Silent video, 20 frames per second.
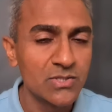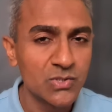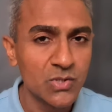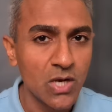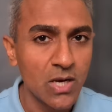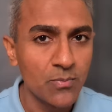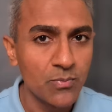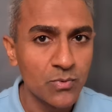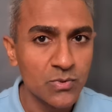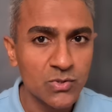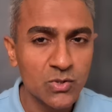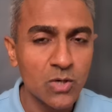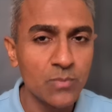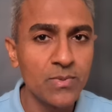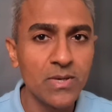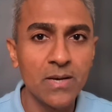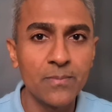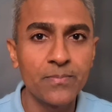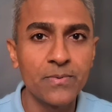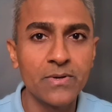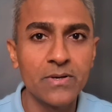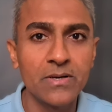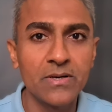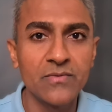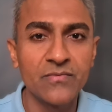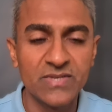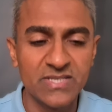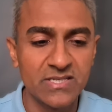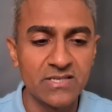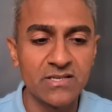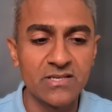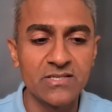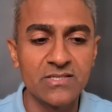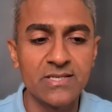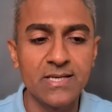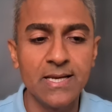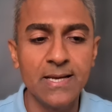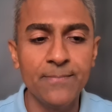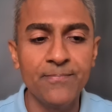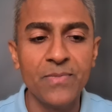so आप उसको भी आप विजिट uh,
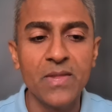कीजिए